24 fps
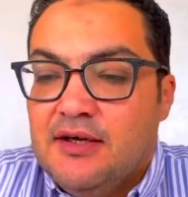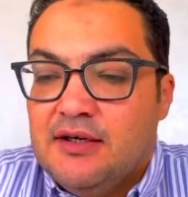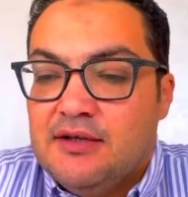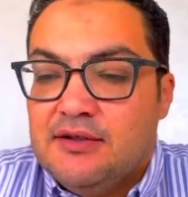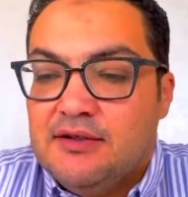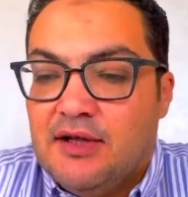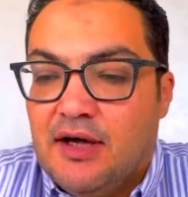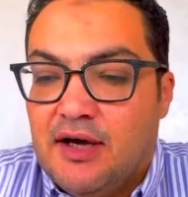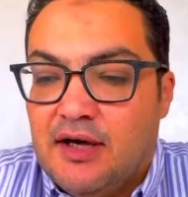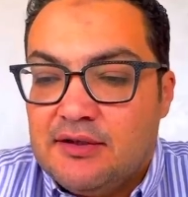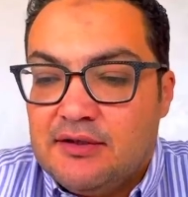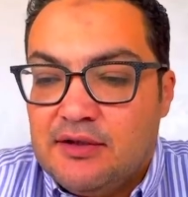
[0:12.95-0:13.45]

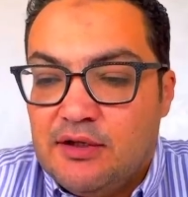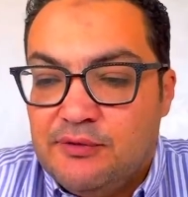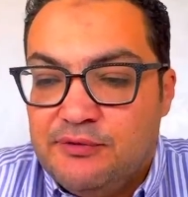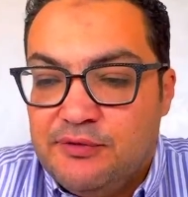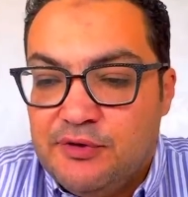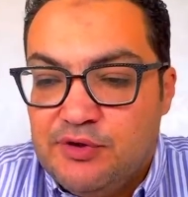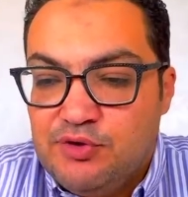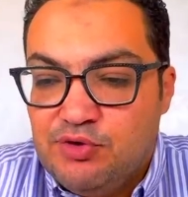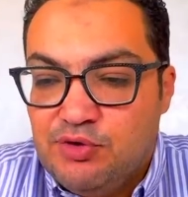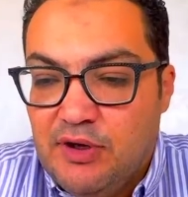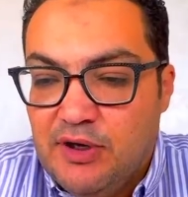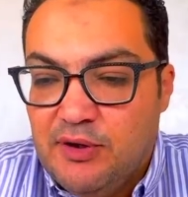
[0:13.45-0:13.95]
النهارده
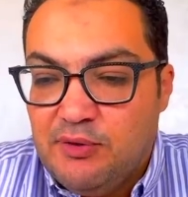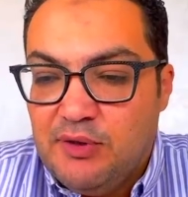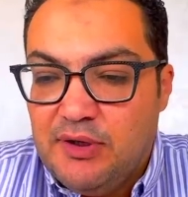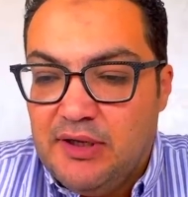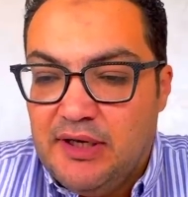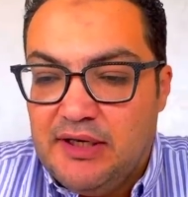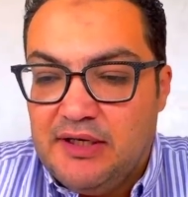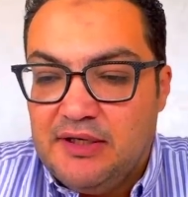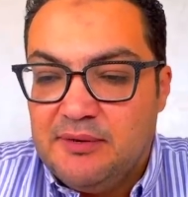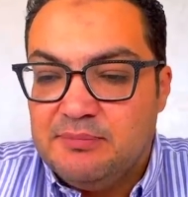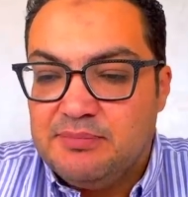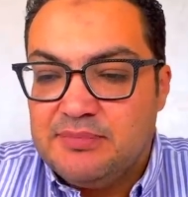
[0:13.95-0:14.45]
الفيديو
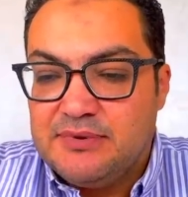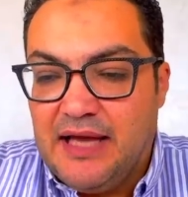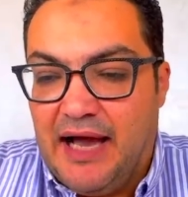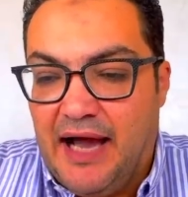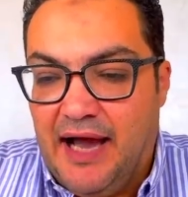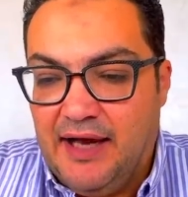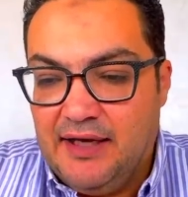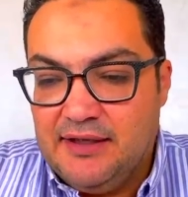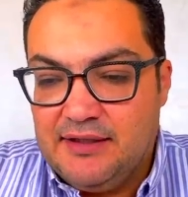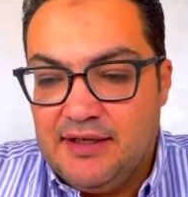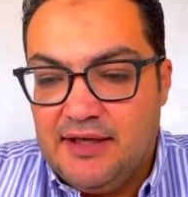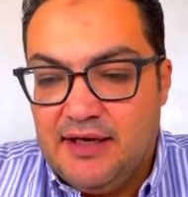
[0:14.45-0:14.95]
الاولاني
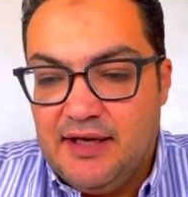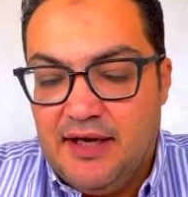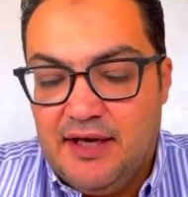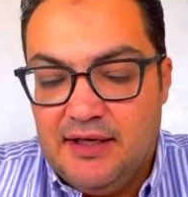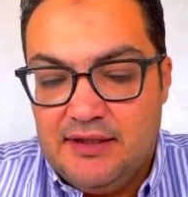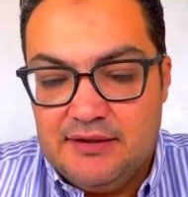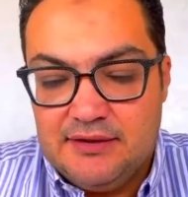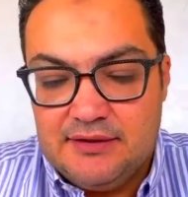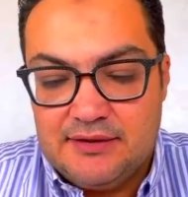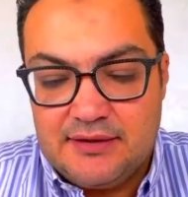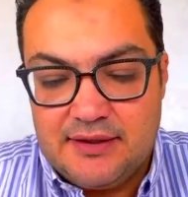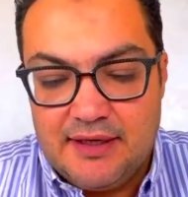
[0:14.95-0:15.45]
بتاعنا
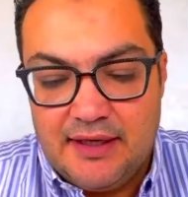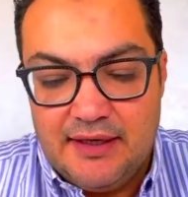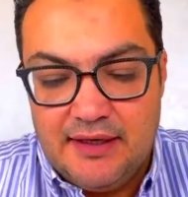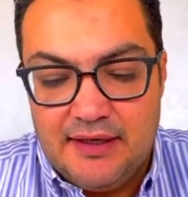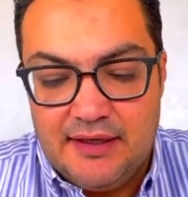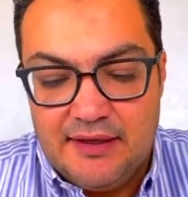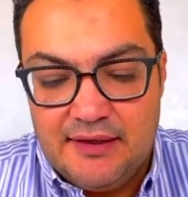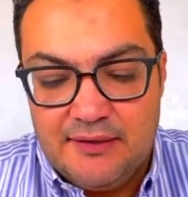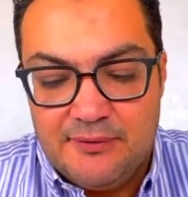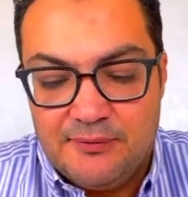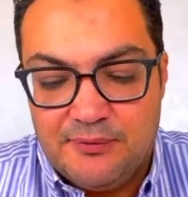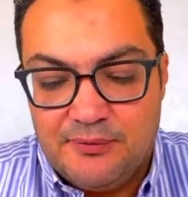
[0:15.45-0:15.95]

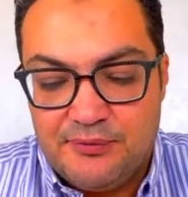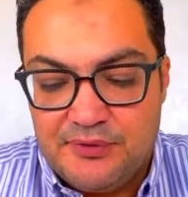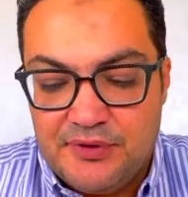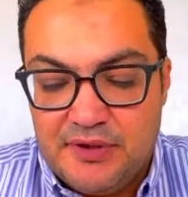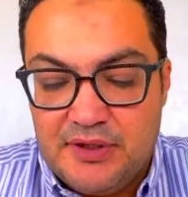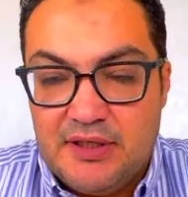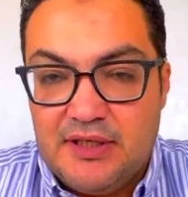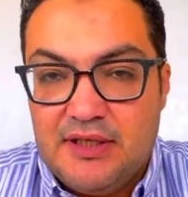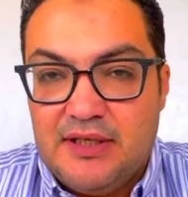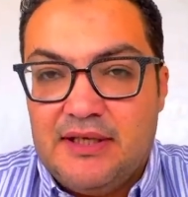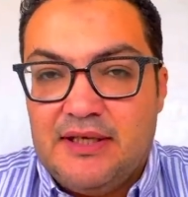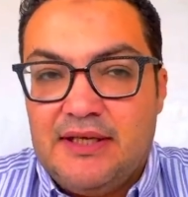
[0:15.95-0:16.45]
هنتكلم
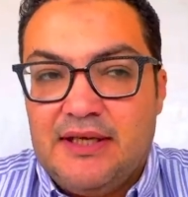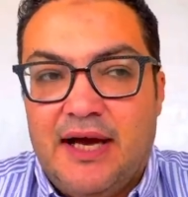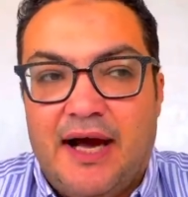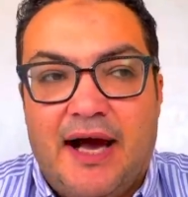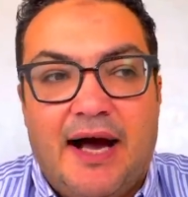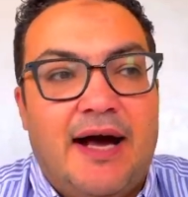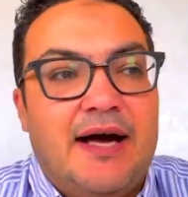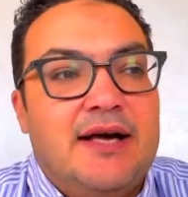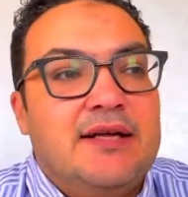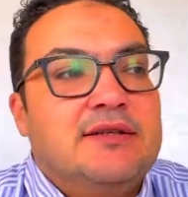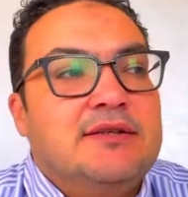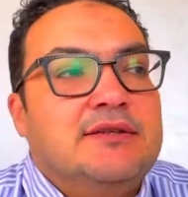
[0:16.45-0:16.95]
فيه
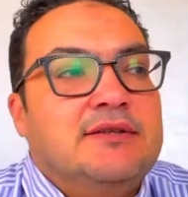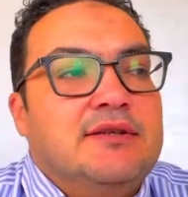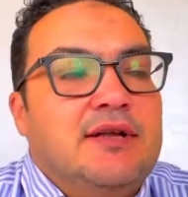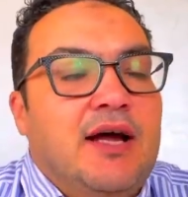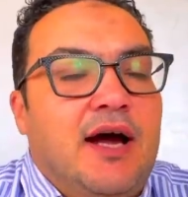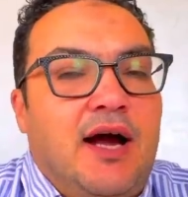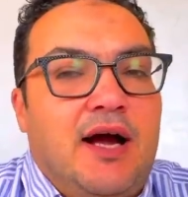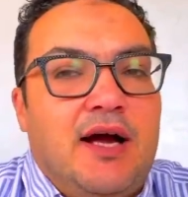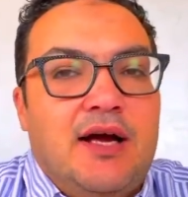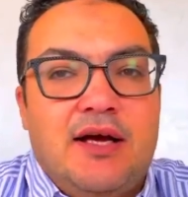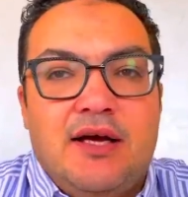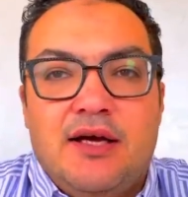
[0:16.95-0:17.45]
عن
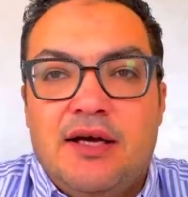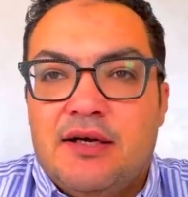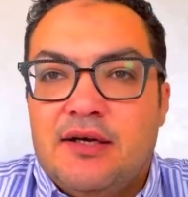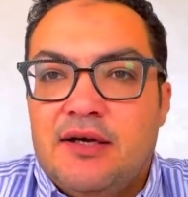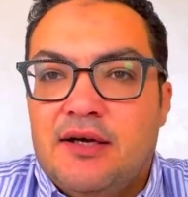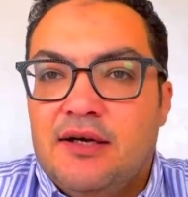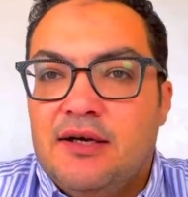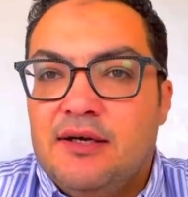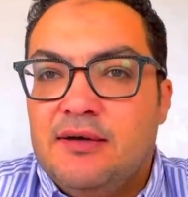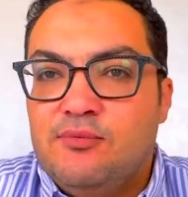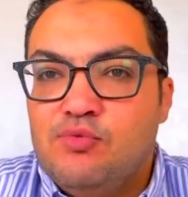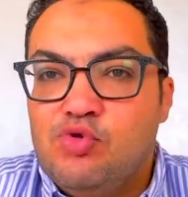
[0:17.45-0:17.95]

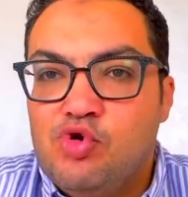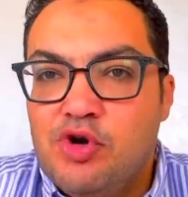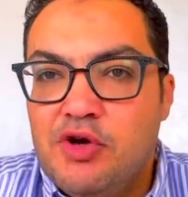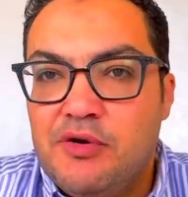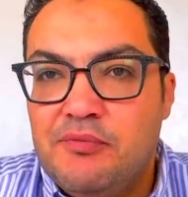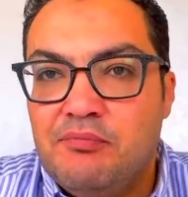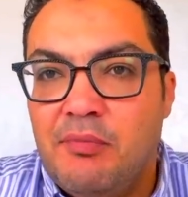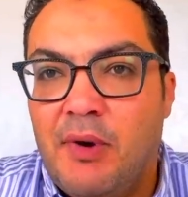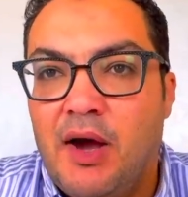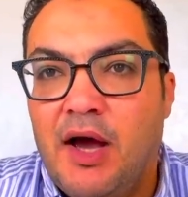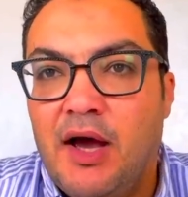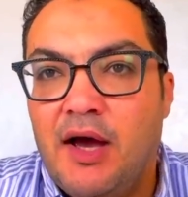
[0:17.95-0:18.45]
حاجه
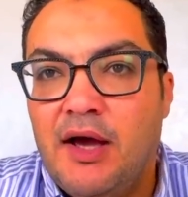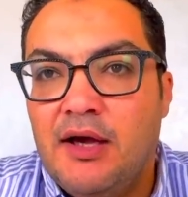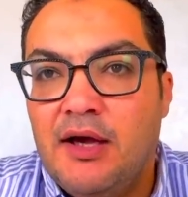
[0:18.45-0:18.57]
مهمه